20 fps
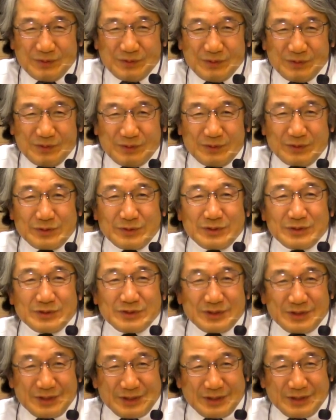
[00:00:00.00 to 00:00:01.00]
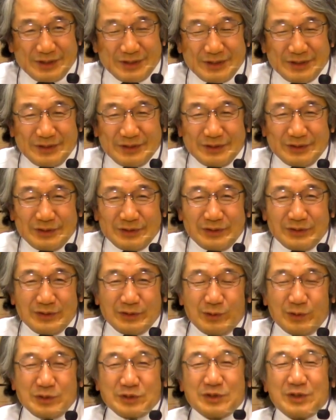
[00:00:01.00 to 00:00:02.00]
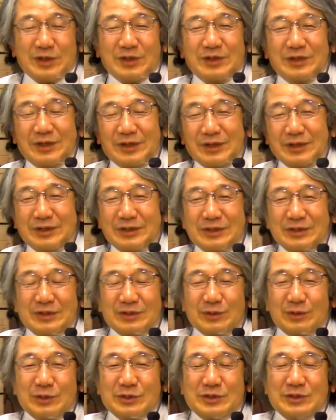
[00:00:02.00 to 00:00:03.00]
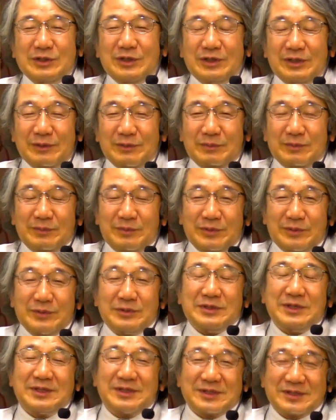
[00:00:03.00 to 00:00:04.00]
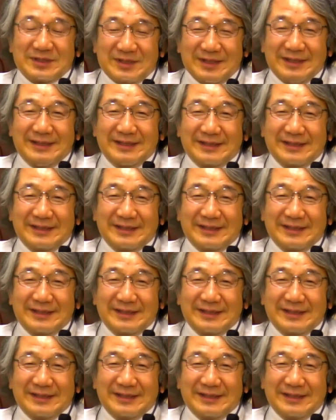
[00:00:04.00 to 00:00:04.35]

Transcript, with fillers: 面白いですねそしたらねご主人がねびっくりしたんですって